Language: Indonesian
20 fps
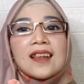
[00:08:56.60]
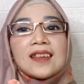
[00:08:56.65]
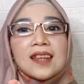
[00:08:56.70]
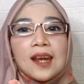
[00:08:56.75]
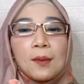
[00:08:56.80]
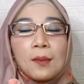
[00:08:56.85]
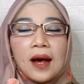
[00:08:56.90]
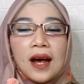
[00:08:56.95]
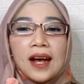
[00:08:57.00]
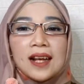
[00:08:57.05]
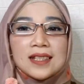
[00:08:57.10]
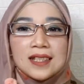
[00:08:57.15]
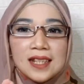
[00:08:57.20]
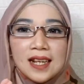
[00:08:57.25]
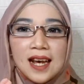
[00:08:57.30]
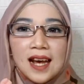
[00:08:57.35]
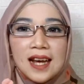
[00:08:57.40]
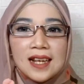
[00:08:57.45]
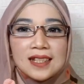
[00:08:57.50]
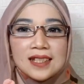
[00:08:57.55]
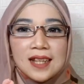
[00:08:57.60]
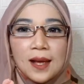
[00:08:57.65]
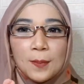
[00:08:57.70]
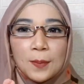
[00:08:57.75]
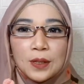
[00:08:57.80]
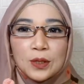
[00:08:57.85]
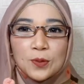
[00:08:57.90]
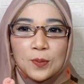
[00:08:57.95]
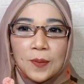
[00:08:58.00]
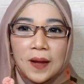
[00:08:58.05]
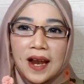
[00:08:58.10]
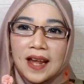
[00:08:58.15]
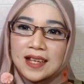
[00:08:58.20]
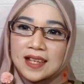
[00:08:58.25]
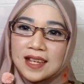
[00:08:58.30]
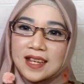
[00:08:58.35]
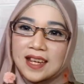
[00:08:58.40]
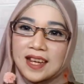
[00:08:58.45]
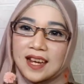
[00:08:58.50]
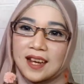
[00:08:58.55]
Terima kasih guys, sampai jumpa
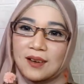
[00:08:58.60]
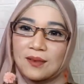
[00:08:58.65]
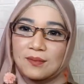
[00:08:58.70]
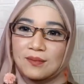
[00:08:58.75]
lagi.